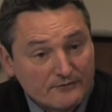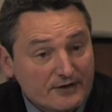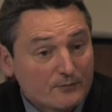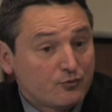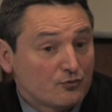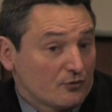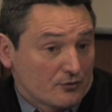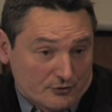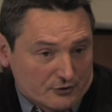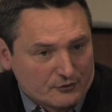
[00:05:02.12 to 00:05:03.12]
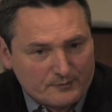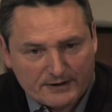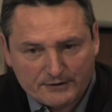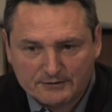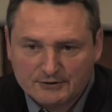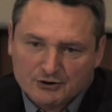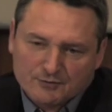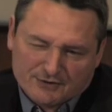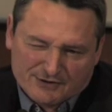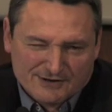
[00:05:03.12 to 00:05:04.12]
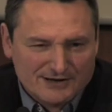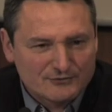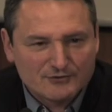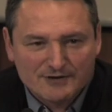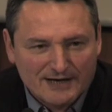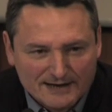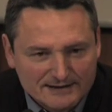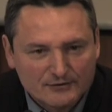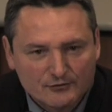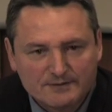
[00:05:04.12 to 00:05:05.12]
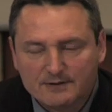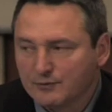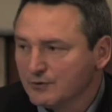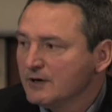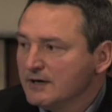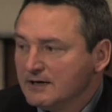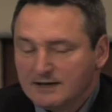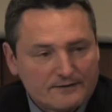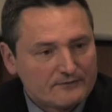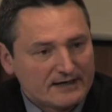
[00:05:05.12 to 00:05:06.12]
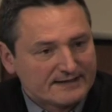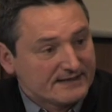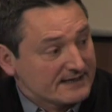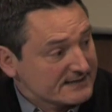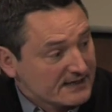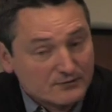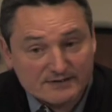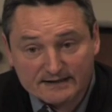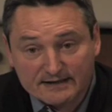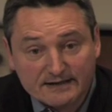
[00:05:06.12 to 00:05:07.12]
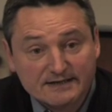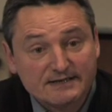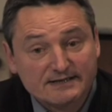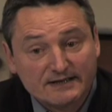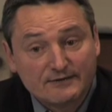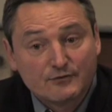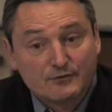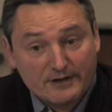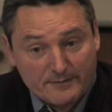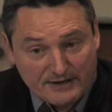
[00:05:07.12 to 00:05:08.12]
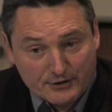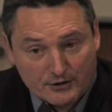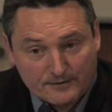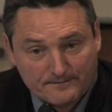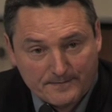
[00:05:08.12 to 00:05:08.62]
vrai pour euh, notre période, et je pense que ça a dû se dégrader un tout petit peu, voilà, c'est à ça qu'on s'attaque et c'est ça qu'il faut qu'on améliore.